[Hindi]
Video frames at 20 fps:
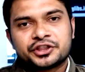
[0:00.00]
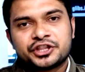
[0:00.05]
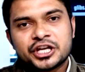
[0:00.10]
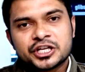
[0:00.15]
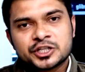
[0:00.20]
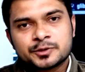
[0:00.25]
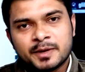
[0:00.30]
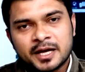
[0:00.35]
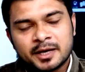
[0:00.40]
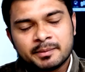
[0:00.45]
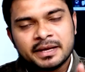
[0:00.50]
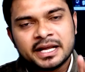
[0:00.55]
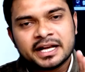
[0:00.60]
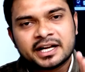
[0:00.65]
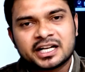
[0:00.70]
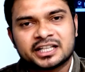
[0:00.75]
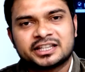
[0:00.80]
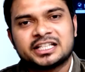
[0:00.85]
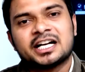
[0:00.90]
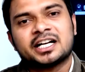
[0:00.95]
देश भर में
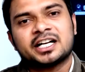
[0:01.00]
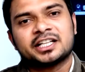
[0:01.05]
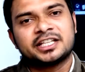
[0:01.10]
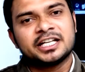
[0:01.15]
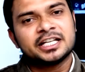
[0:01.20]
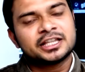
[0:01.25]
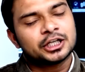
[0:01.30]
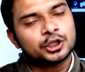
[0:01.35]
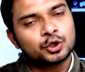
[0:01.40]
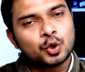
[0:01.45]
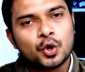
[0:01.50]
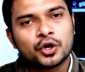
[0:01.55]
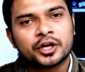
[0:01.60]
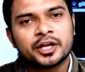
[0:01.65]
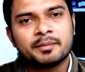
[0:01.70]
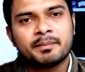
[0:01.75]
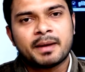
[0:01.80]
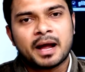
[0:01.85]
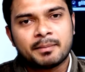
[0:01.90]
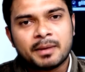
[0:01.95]
कथाकथित
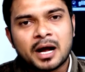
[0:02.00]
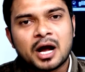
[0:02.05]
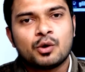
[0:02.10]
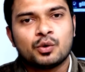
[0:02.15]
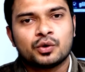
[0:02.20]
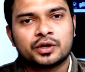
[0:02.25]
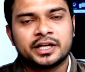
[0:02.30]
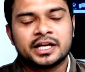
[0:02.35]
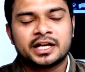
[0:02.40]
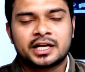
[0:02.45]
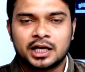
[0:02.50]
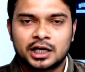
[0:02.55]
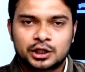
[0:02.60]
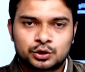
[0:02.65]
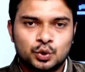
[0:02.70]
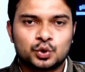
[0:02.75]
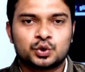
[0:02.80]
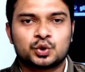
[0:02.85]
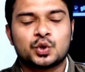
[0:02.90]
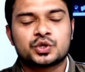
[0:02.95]
ढोंगी बाबाओं की
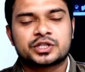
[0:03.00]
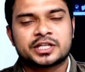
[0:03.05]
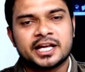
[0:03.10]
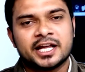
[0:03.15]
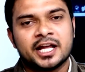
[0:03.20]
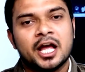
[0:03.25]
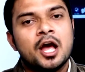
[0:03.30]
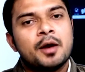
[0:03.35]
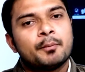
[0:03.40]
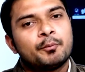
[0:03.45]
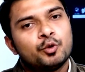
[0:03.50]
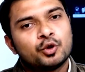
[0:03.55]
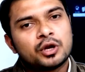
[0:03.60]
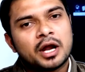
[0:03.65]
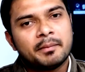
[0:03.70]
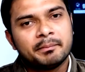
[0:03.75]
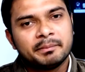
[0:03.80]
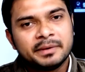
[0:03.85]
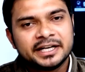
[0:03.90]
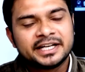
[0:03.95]
करतूतों से
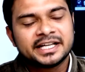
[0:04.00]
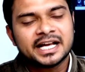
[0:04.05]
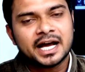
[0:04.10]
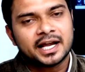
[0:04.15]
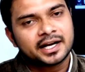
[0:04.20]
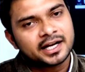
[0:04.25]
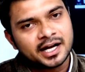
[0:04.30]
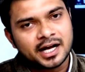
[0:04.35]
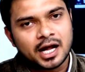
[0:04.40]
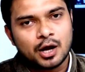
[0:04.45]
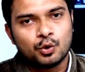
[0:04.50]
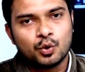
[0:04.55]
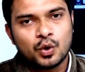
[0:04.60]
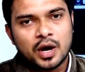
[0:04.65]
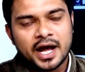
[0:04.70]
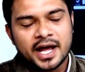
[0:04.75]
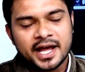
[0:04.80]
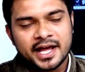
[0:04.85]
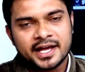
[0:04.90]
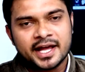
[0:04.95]
पूरा मीडिया रंगा
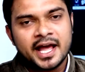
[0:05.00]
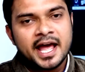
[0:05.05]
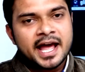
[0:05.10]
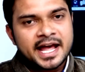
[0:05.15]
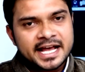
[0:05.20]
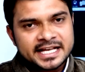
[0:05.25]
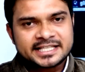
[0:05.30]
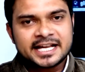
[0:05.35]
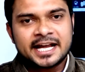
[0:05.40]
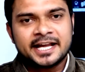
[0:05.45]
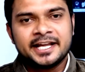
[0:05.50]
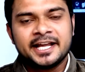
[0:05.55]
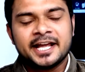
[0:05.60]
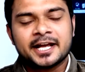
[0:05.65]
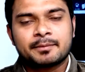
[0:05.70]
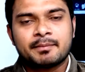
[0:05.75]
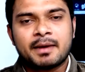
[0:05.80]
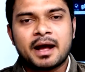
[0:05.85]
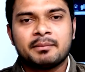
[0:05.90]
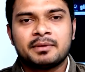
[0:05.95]
हुआ है ऐसा ही
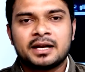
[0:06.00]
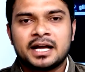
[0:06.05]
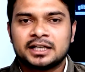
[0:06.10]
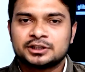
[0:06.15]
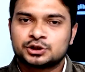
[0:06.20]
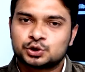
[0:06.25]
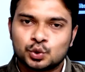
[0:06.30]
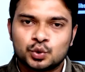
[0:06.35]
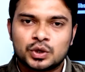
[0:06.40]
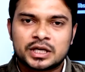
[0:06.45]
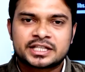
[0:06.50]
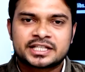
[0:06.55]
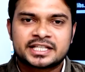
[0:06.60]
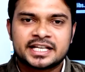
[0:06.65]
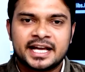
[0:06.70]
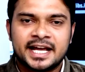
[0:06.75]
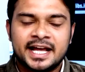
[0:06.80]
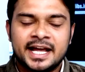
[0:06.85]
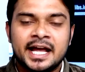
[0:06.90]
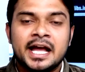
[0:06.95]
एक मामला सूरत
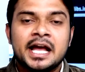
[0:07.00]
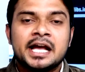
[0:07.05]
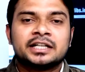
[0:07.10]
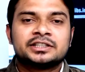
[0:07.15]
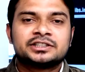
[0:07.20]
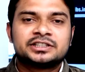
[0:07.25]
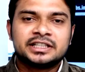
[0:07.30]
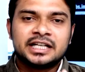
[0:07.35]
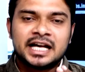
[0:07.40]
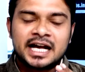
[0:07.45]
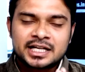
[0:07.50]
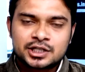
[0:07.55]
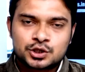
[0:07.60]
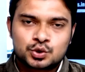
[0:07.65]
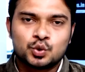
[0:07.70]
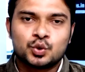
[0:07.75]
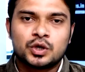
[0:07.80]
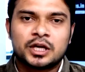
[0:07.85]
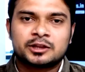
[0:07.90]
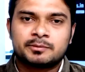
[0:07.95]
से है जी हाँ
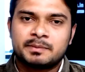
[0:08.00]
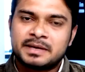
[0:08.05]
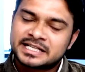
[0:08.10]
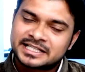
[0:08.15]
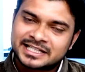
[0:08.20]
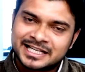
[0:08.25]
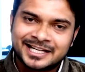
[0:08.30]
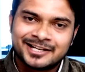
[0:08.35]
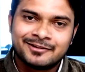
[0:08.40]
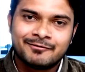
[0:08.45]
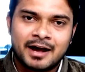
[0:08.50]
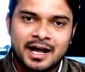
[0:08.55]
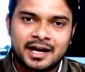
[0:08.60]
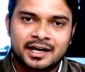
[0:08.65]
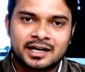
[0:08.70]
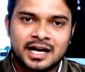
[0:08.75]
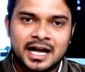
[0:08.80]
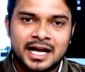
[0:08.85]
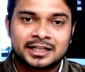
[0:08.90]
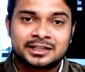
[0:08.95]
सूरत में शनिवार
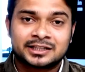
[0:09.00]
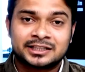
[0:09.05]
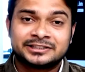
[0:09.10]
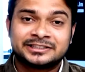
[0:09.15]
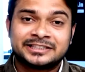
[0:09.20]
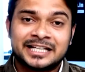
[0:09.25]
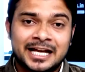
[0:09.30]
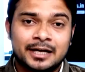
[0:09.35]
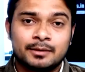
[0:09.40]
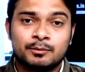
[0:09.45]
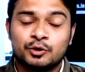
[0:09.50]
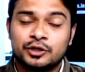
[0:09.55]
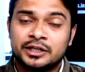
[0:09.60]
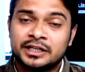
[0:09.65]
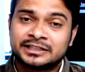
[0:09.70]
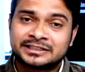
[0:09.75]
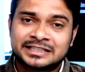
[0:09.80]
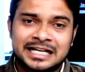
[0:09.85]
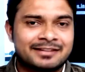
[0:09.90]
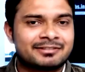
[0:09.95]
रात जैन
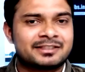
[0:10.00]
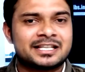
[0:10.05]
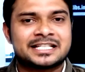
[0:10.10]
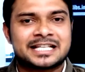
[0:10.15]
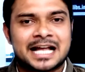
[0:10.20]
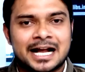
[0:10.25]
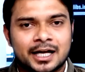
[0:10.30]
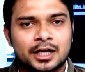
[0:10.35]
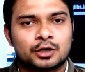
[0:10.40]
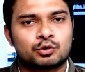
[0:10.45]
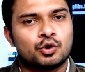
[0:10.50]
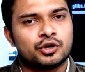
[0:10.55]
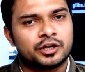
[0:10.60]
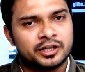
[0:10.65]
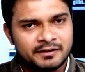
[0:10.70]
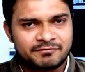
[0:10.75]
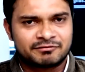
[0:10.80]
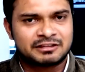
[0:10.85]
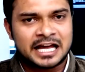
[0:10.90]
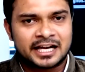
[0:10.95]
मुनि शांति सागर को
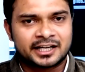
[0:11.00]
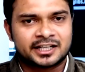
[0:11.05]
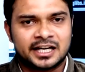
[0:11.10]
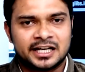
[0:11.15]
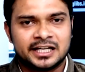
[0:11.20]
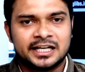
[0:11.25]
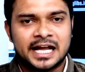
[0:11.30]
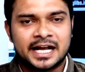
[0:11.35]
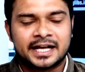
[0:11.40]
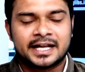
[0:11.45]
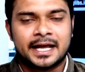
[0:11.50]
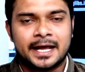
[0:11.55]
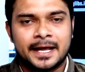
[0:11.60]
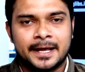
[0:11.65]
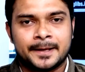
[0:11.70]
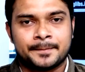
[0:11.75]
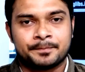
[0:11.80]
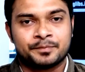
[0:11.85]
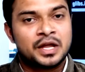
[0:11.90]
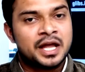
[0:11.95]
गिरफ्तार कर लिया गया
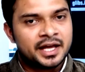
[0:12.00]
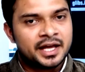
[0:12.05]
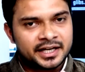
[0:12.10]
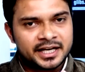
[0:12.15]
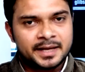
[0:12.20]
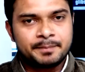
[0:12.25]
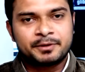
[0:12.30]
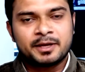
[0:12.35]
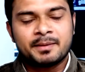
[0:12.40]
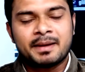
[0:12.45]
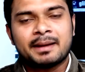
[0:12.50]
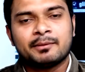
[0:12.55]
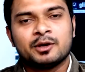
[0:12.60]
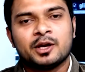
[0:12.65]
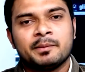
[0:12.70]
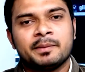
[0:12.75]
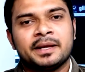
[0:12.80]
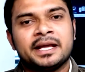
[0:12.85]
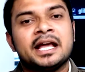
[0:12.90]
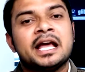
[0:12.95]
है रेप के
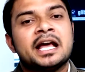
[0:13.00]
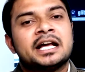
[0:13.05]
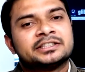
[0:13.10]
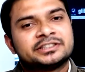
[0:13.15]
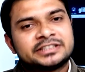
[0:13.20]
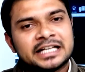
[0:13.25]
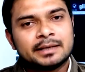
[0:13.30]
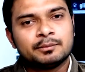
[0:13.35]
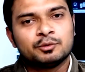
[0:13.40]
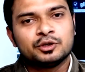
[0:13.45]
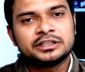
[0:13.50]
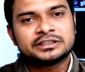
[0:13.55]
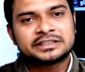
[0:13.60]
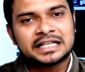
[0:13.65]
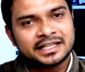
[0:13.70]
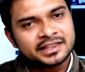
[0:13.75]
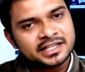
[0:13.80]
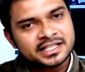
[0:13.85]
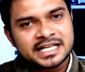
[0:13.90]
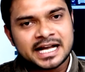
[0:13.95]
मामले में जैन मुनि
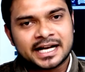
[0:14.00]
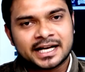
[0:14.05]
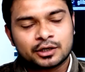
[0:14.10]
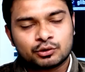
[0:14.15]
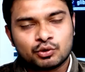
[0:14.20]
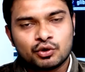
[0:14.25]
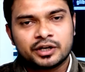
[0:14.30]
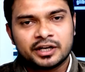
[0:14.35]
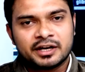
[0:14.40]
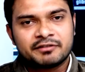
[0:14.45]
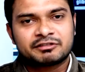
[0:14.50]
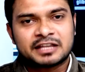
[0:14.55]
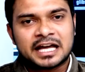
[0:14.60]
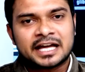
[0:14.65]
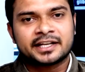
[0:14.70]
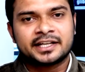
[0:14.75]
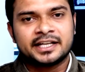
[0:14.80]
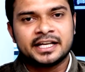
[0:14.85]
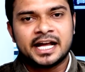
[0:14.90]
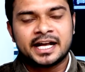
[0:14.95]
शांति सागर को
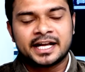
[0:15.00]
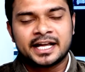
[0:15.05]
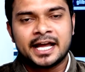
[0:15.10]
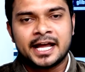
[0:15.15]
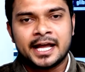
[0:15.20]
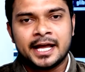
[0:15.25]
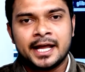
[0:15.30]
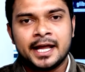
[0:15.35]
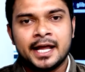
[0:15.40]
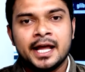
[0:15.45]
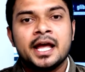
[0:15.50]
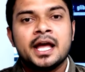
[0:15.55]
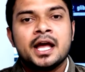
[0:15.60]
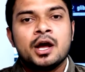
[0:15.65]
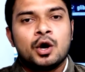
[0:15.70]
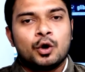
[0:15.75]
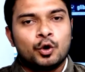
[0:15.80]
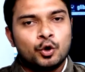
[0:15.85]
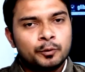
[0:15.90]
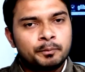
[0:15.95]
गिरफ्तार किया गया है
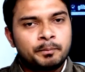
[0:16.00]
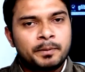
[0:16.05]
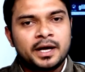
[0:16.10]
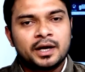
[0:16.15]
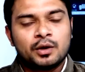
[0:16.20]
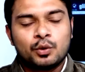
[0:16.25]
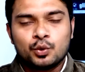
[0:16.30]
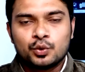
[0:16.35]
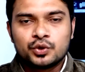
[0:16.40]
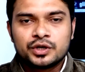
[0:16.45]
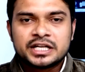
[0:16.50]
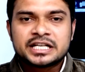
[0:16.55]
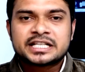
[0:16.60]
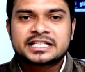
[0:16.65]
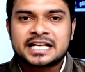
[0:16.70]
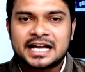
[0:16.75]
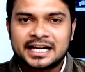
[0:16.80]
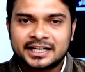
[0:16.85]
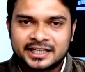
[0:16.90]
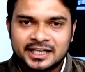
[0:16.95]
उन पर 19
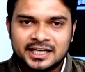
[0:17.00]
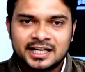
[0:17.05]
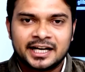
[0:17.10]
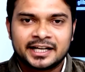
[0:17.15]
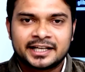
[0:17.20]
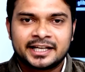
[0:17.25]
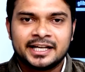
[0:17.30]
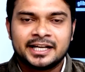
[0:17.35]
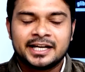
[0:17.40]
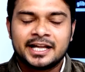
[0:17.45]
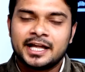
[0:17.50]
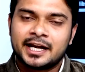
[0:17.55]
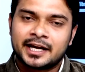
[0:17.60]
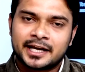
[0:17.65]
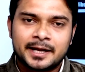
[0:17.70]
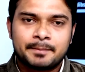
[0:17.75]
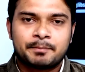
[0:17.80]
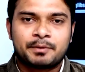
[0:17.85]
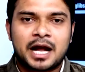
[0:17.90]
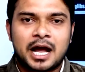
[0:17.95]
साल की लड़की ने
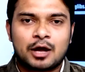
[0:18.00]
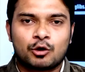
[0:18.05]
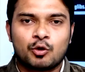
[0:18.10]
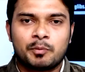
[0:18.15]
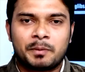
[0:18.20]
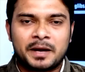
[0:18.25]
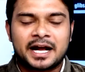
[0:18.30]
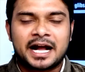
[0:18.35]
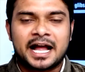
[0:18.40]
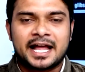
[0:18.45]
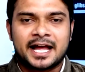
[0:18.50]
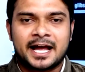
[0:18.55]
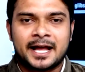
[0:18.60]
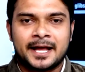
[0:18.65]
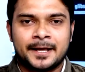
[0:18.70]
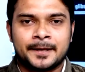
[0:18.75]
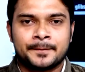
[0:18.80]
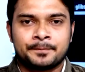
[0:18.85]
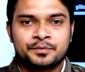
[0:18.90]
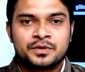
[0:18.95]
रेप का आरोप लगाया
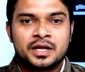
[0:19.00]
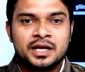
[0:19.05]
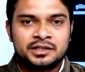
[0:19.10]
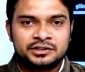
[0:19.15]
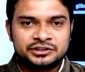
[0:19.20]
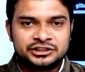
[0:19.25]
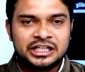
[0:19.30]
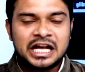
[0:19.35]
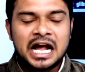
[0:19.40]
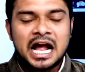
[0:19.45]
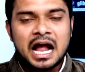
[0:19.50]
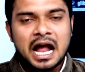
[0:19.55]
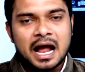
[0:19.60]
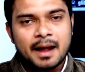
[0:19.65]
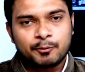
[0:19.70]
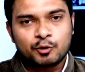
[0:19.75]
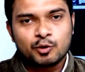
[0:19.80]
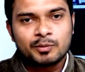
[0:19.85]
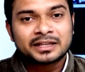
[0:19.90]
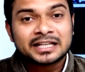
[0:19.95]
है जी हाँ
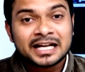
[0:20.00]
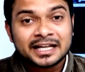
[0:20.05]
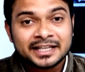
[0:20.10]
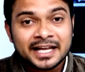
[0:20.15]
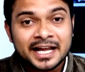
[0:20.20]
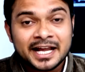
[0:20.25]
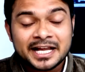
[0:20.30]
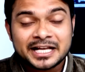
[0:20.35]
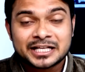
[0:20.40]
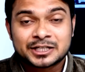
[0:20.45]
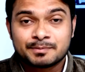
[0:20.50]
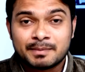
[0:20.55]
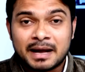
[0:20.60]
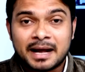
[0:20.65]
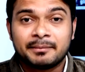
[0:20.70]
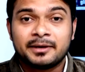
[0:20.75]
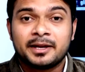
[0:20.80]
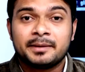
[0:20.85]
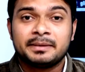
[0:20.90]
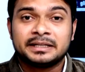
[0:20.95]
आपको बता दें इस
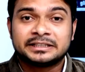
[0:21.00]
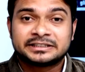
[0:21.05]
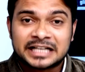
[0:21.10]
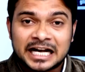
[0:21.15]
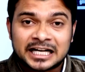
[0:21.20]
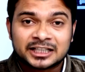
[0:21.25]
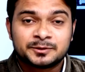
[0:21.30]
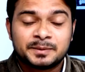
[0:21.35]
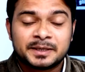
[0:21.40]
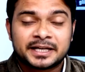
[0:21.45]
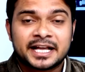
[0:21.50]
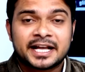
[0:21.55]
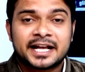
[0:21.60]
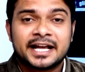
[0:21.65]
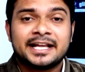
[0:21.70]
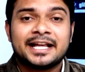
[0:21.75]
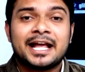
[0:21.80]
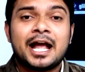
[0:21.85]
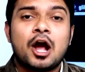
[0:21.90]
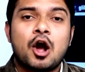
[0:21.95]
मामले में जांच भी की
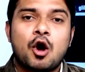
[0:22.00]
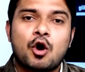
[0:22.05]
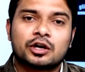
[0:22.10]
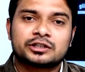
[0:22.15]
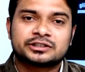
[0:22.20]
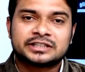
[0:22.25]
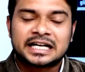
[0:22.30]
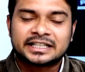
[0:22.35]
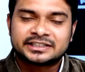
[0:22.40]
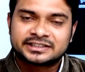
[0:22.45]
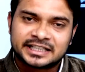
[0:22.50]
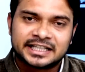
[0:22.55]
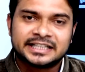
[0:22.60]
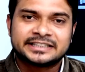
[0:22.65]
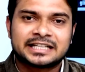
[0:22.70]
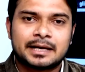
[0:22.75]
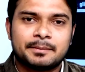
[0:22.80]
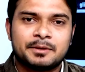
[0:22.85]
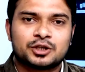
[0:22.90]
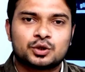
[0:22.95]
गई है और जांच सही
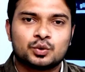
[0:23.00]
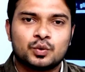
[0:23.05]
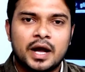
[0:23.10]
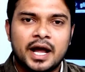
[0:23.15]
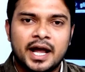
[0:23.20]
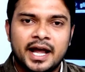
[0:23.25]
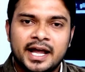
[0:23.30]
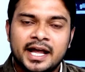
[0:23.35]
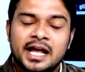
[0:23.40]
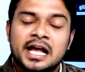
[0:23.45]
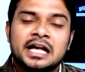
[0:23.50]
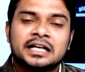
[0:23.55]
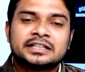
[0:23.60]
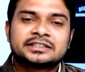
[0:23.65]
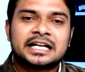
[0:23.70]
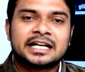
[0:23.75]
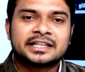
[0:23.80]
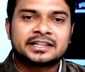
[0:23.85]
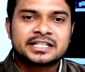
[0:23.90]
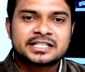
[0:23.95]
साबित हुआ है
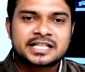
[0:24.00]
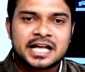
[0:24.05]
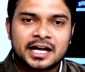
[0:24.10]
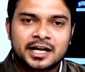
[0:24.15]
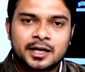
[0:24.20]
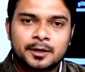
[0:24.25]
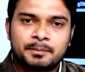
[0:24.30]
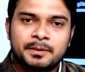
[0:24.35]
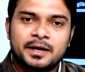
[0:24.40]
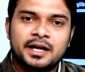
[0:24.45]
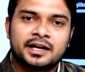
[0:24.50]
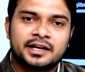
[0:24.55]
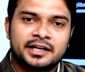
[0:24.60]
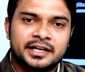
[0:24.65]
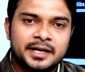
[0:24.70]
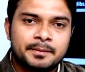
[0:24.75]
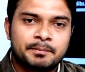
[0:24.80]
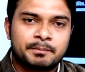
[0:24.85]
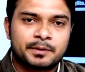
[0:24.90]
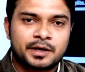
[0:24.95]
शांति सागर पर
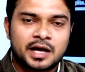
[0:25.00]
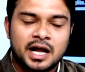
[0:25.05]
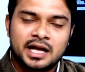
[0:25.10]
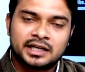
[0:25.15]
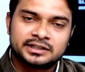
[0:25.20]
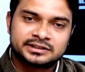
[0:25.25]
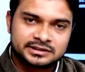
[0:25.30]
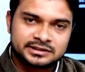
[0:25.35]
रेप का